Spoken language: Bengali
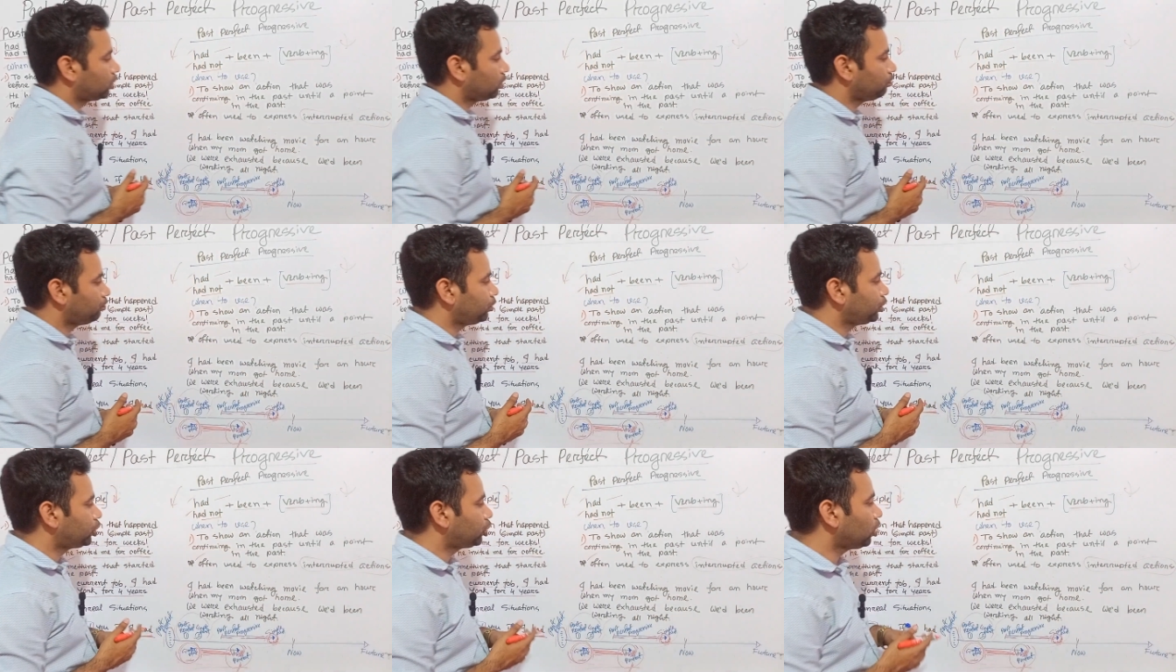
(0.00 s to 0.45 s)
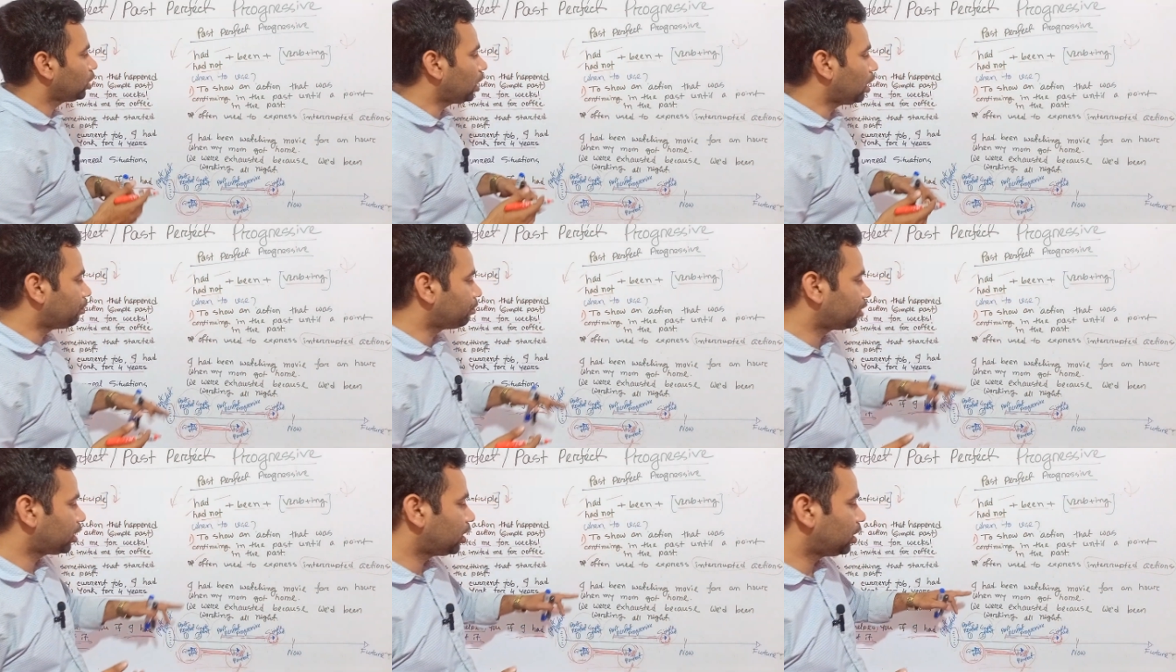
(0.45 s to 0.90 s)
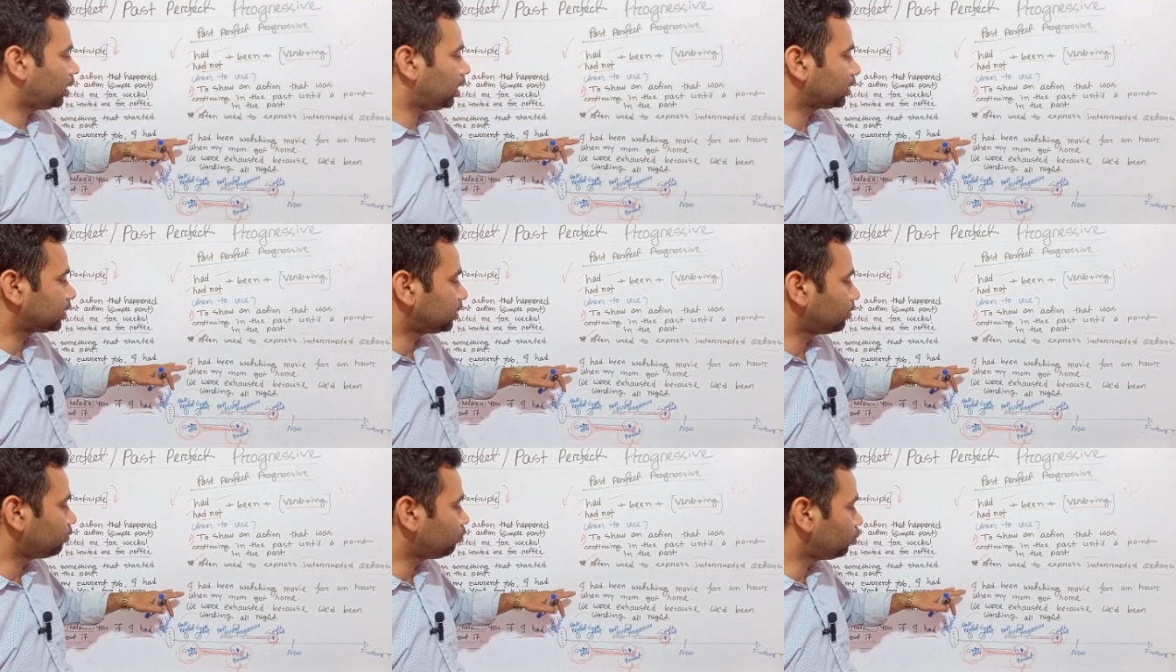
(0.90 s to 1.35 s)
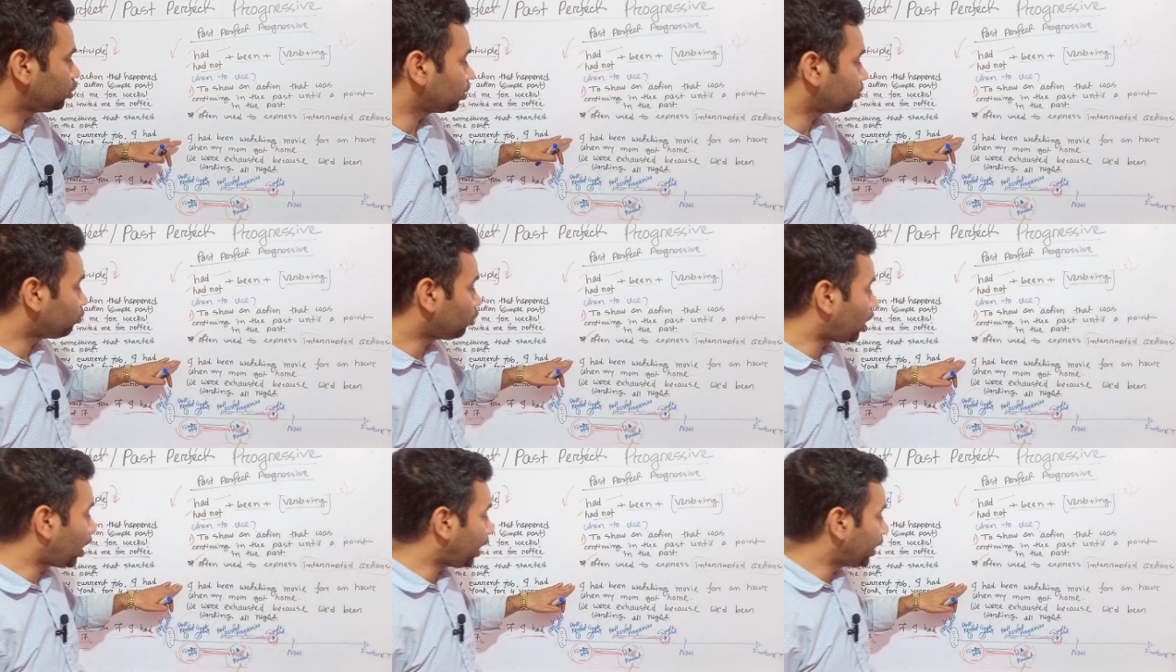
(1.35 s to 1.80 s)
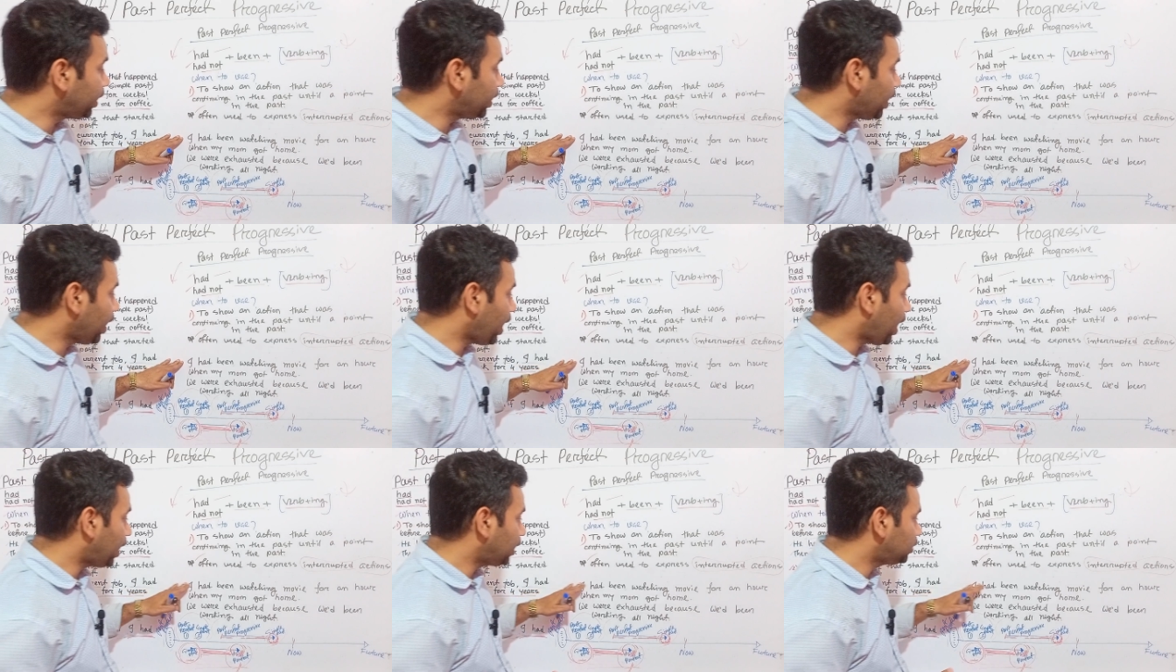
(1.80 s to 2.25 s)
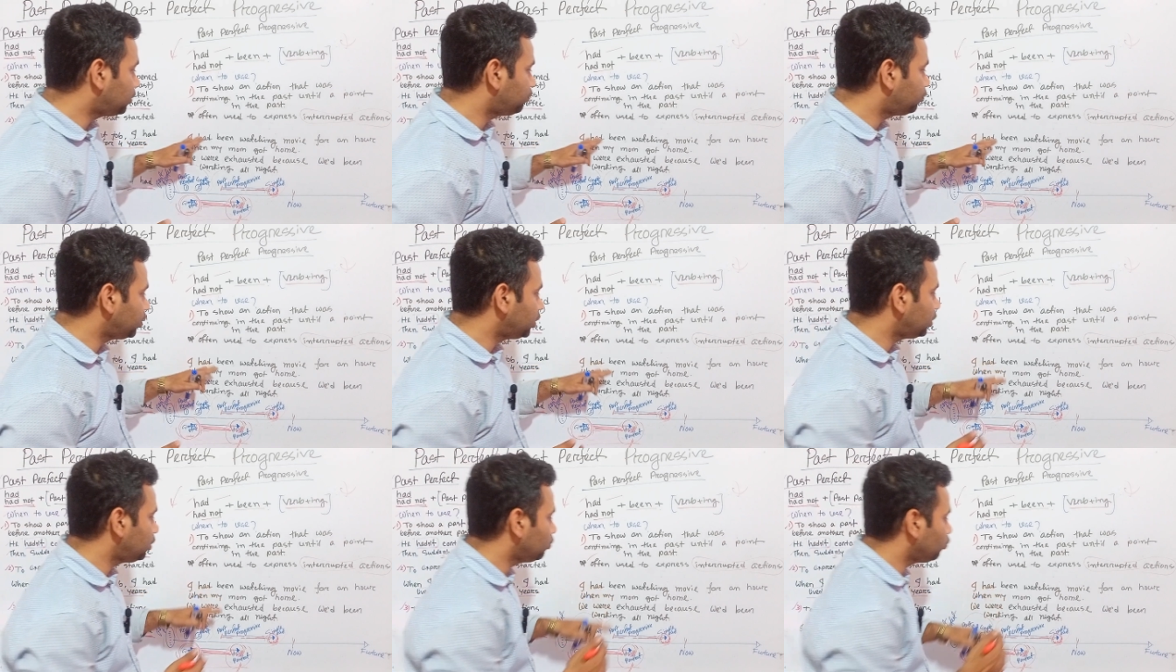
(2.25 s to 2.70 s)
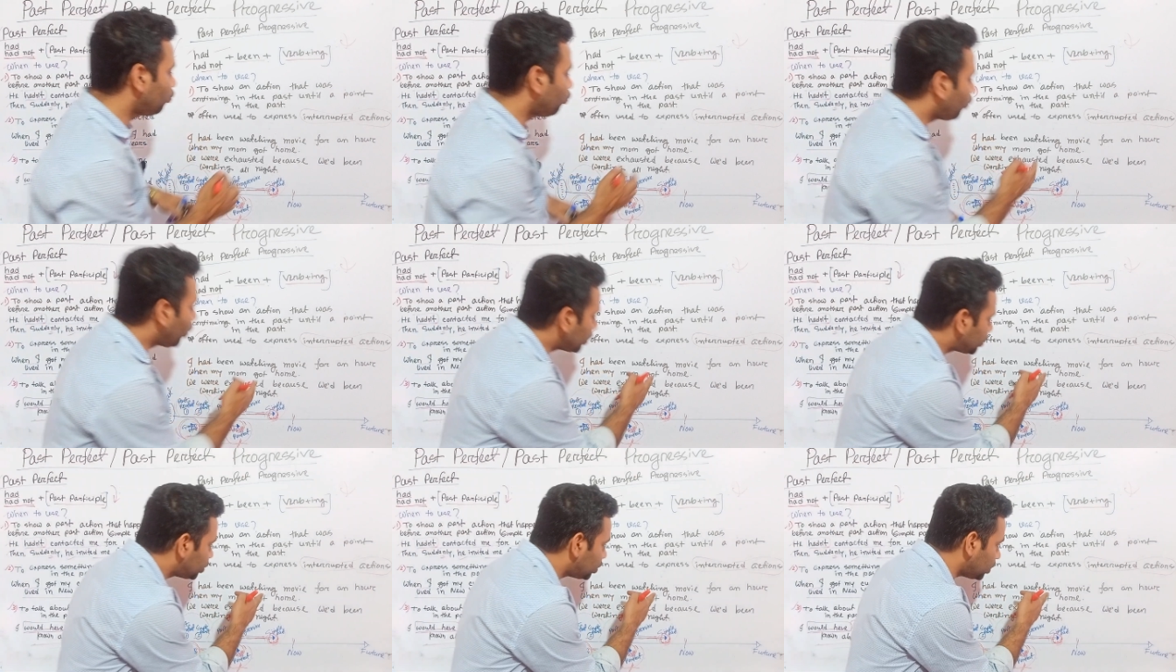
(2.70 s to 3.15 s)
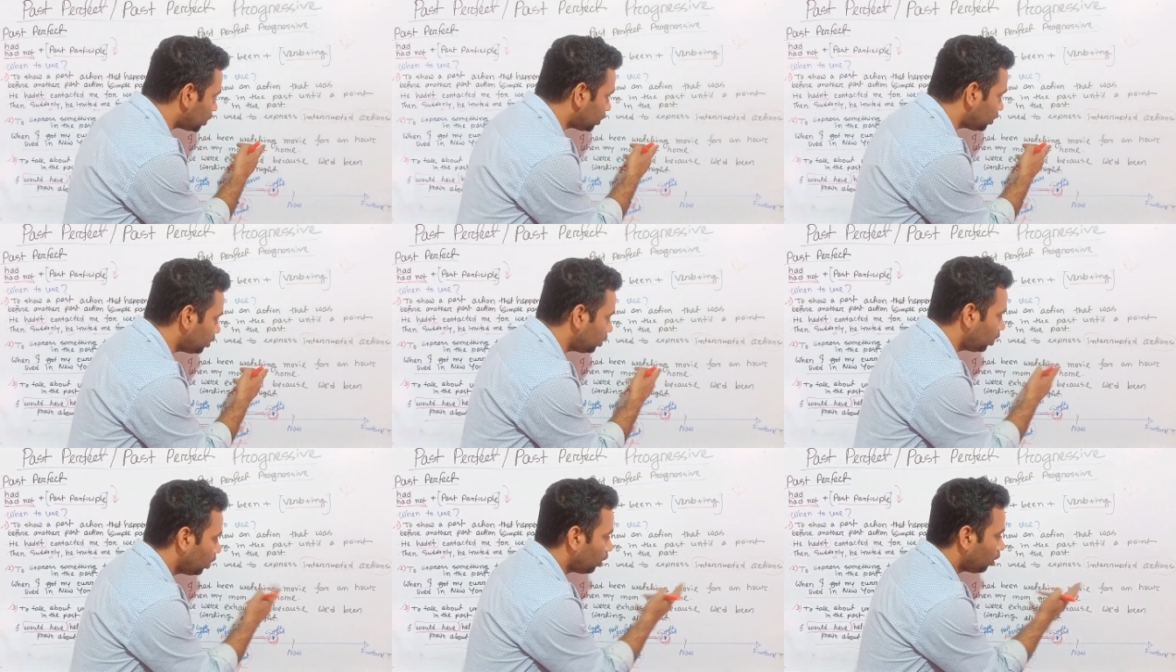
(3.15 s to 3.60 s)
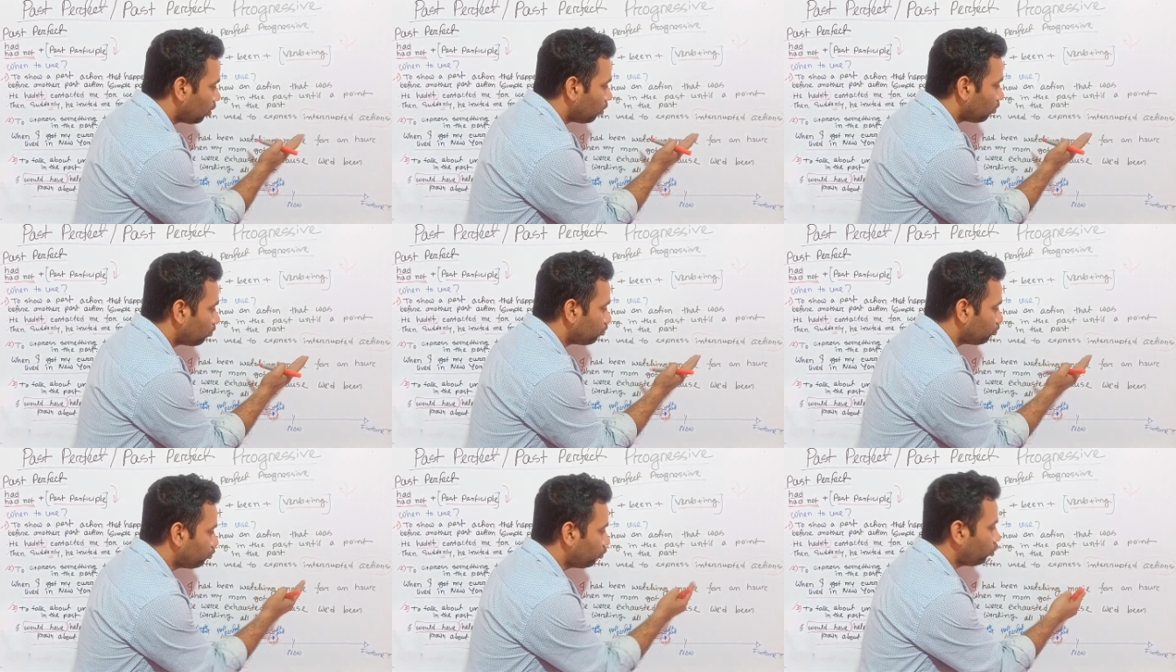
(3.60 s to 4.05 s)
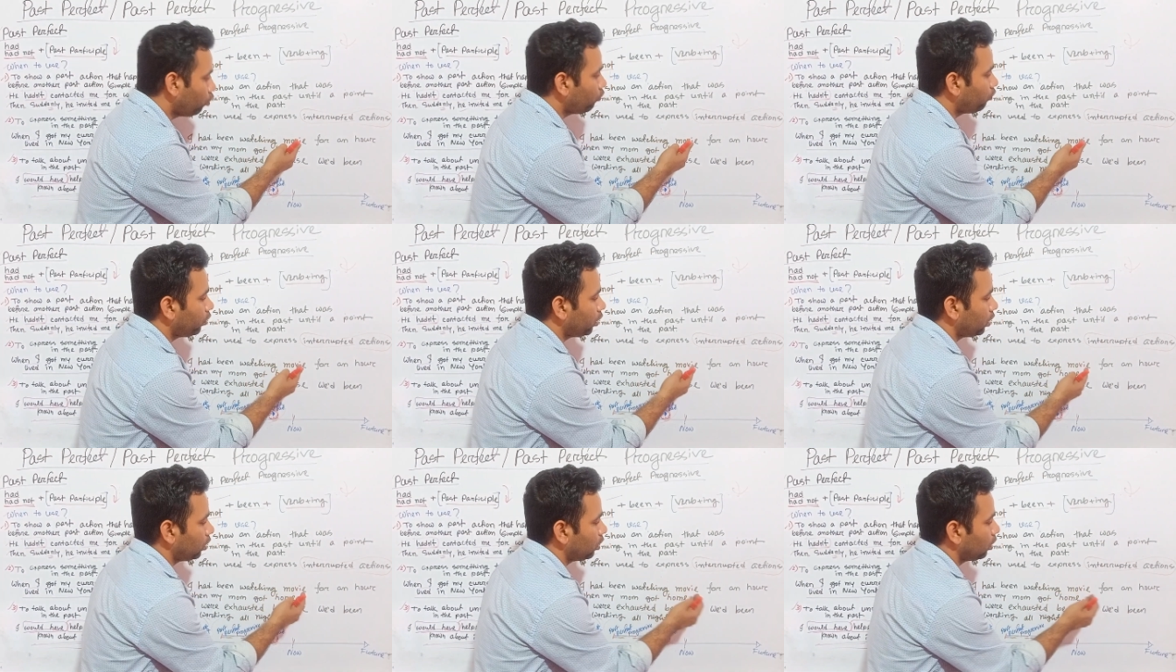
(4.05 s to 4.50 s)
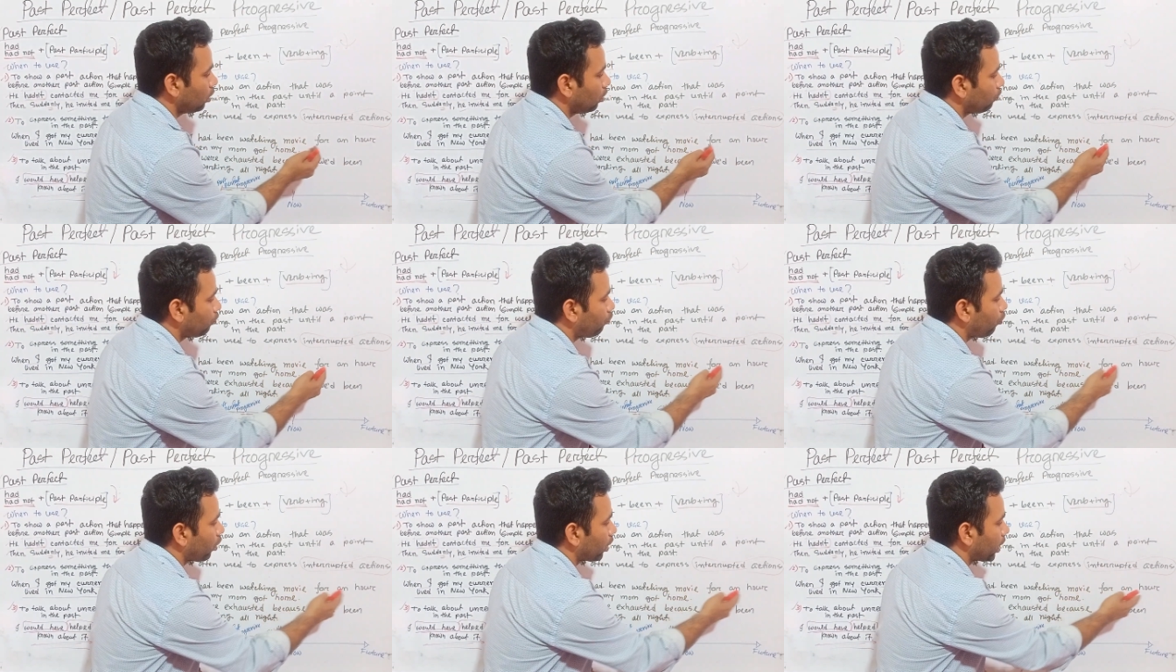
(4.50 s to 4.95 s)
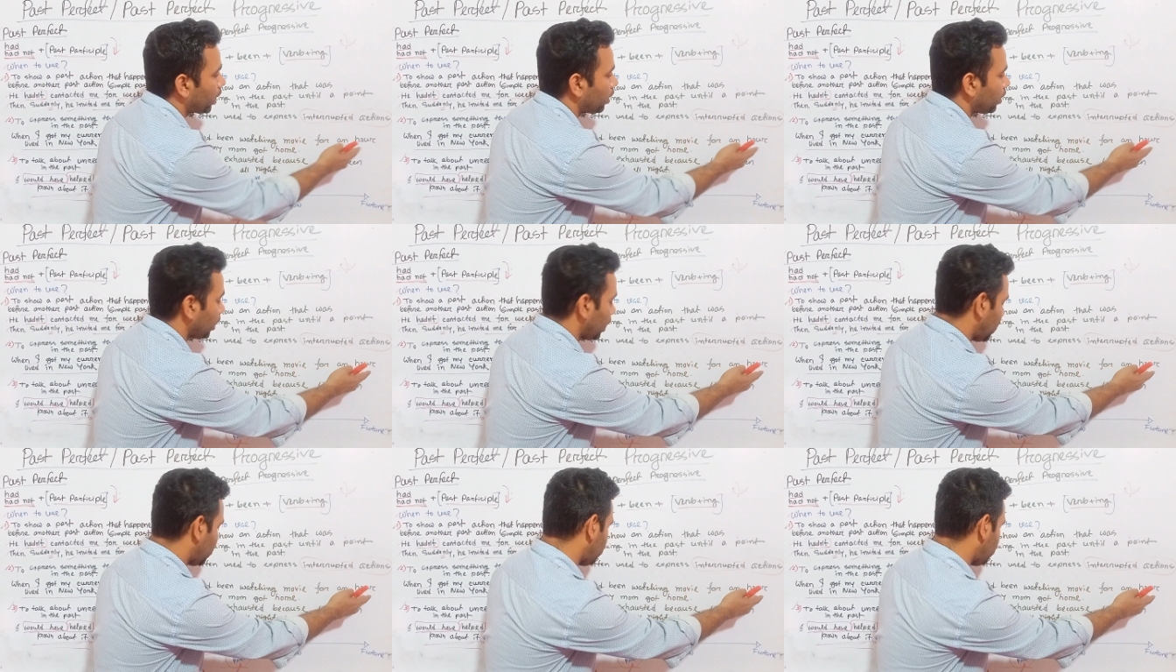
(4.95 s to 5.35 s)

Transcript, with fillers: হচ্ছে বিষয় আমরা এক্সাম্পল দেখব আই হ্যাড বিন ওয়াচিং মুভি ফর অ্যান